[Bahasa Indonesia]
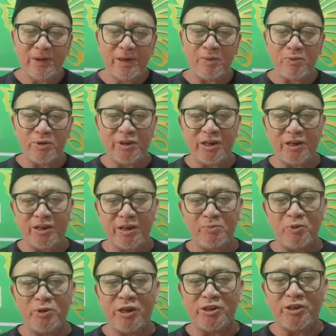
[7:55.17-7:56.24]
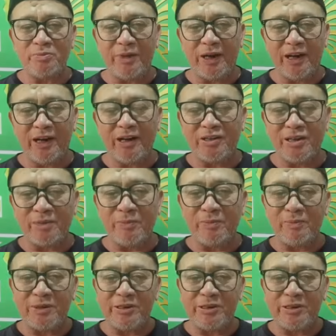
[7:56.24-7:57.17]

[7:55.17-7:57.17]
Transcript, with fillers: kemudian dia punya jemaah sampai